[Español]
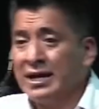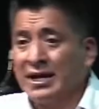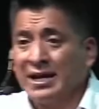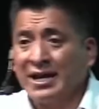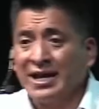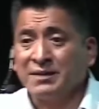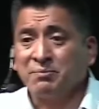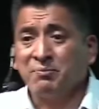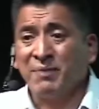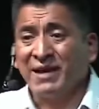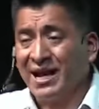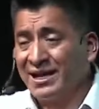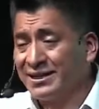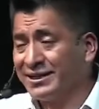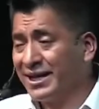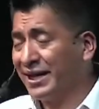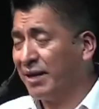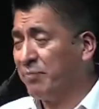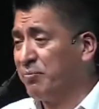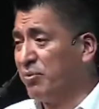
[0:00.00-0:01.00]
La
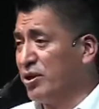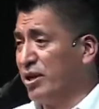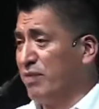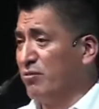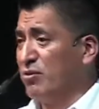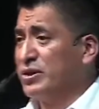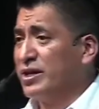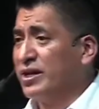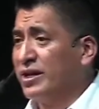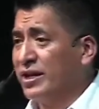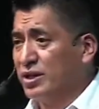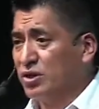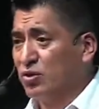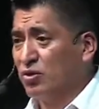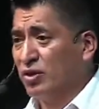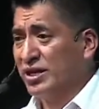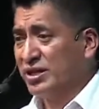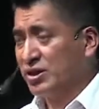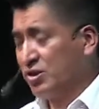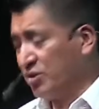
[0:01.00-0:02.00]
esperanza que ponemos en
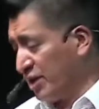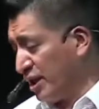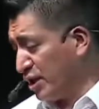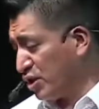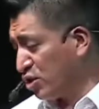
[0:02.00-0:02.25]
Jesucristo y en